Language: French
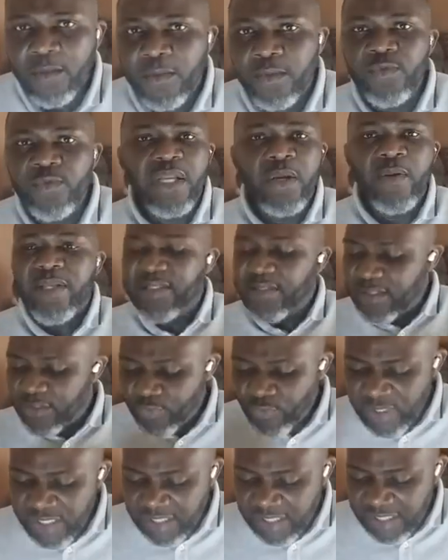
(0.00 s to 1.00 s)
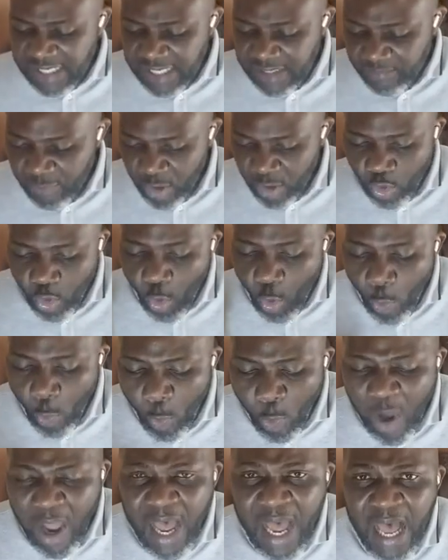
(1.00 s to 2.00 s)
nous allons intituler clairement
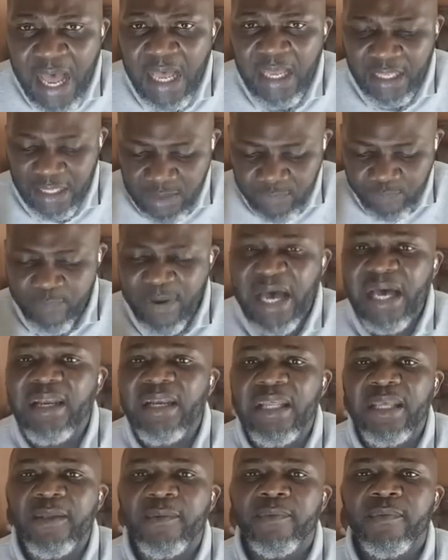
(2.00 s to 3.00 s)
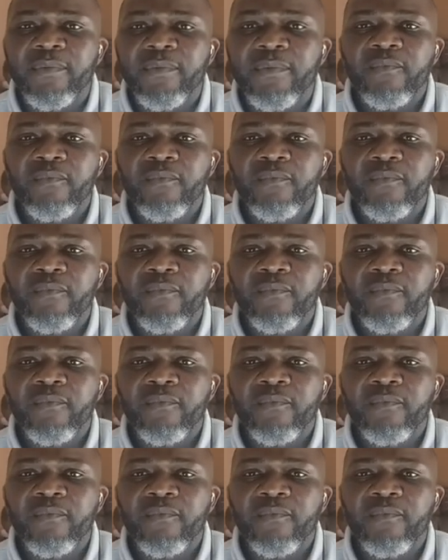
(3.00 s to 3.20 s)
croire et parler.